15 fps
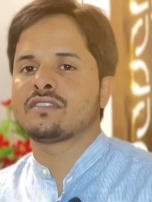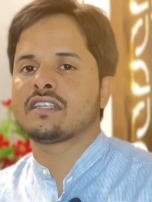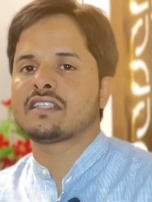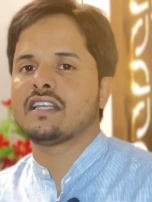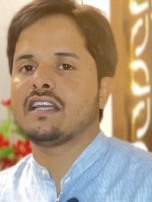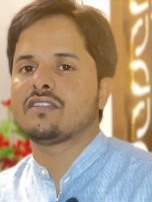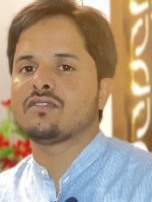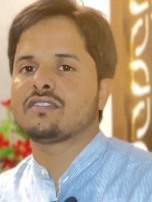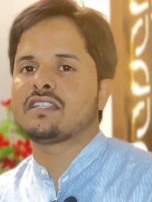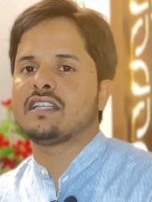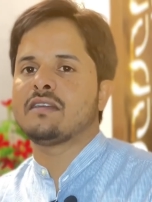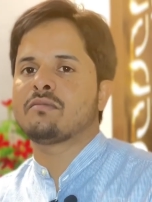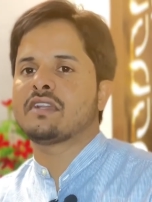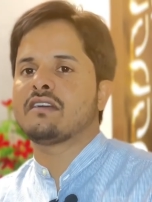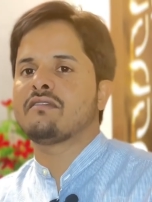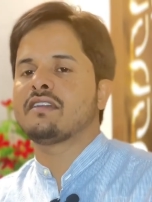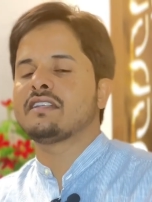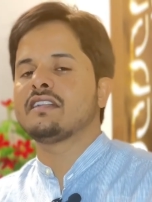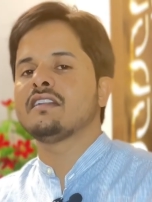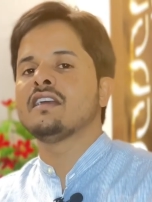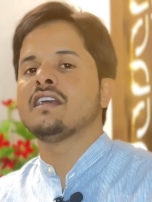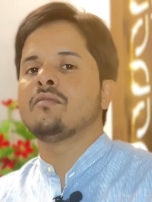सकता है तो इसलिए अपना
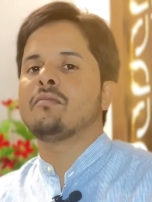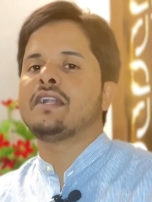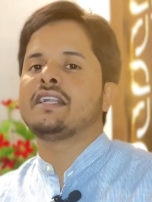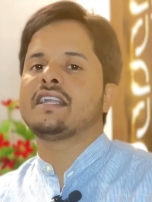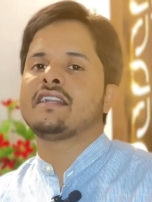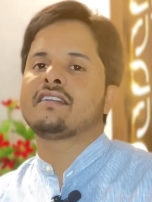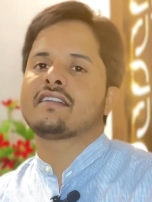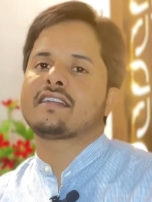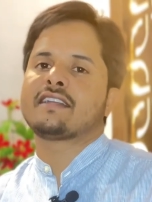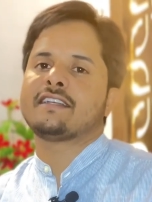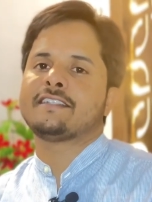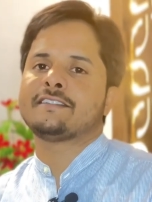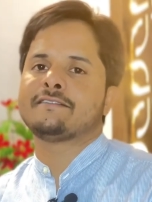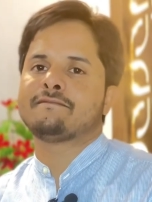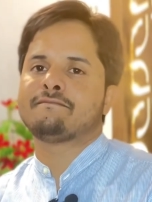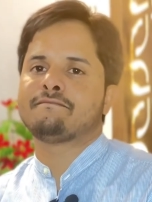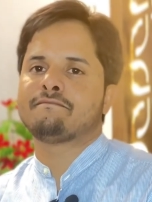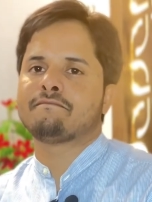वजन मेंटेन रखें